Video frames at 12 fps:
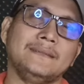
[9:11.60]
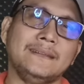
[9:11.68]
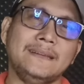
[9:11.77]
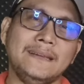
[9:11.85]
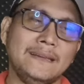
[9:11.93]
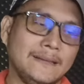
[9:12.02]

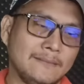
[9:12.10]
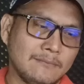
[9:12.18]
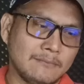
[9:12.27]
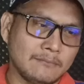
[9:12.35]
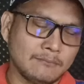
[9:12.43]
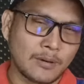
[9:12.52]
Jadi
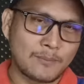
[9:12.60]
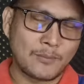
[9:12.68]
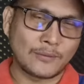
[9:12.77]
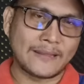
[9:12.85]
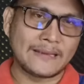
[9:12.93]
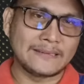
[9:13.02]

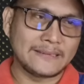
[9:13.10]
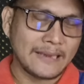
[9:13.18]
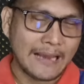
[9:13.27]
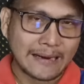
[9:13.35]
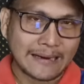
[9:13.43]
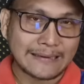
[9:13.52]
berpotensi
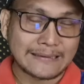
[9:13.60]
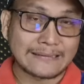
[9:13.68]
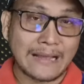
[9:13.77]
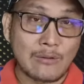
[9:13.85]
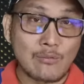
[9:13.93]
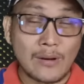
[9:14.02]
akan
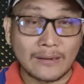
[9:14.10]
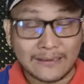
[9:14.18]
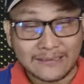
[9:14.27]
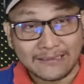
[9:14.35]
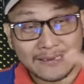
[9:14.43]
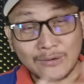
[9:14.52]
ketahuan
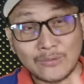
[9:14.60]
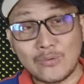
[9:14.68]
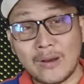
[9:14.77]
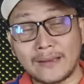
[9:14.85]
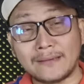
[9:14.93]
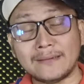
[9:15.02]

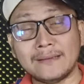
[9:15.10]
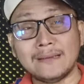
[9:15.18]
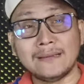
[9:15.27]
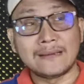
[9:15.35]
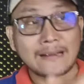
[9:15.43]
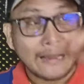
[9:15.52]
keselingkuhan
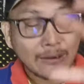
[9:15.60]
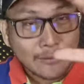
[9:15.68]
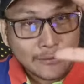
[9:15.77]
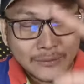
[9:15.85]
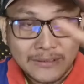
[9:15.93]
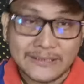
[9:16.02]
kalau
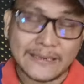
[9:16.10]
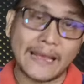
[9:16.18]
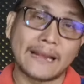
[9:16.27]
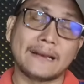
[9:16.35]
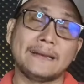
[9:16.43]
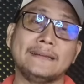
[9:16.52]
itu
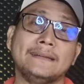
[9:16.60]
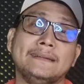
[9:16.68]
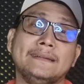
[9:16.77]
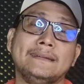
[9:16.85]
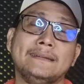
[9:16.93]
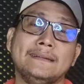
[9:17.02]
di-share.
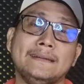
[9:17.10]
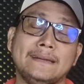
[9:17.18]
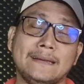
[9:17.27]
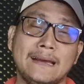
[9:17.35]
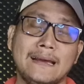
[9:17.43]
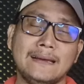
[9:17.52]

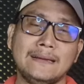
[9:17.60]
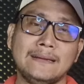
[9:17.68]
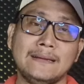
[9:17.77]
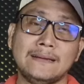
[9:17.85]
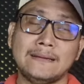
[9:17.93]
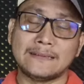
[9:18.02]
Ya,
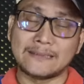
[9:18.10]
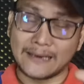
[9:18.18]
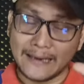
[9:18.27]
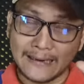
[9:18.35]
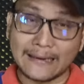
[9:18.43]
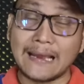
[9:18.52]

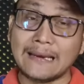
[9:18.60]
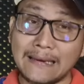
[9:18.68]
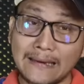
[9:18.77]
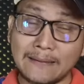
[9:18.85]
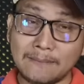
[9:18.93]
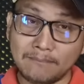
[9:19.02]

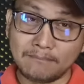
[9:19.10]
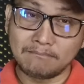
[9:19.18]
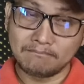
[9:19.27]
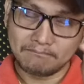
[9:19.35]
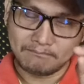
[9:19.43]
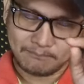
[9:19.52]
seringkali
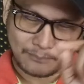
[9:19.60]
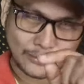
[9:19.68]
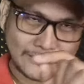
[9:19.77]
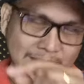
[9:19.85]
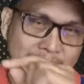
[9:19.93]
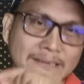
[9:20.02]

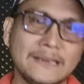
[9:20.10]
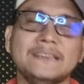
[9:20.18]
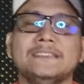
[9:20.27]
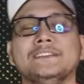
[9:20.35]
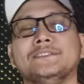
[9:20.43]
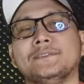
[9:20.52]
potensinya
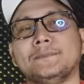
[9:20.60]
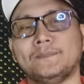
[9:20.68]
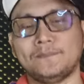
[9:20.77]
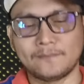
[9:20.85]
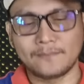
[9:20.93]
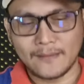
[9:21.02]
di situ.
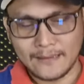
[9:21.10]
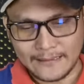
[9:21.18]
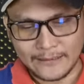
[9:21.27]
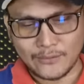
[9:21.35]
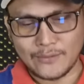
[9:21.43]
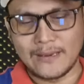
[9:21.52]

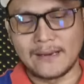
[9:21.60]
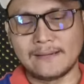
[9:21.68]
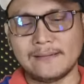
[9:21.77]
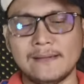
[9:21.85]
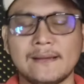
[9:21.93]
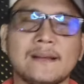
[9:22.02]
Itu yang
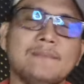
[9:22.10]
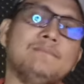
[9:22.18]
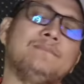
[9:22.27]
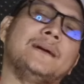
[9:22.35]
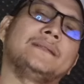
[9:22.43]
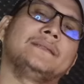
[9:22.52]

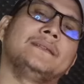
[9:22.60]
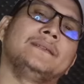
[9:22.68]
keempat.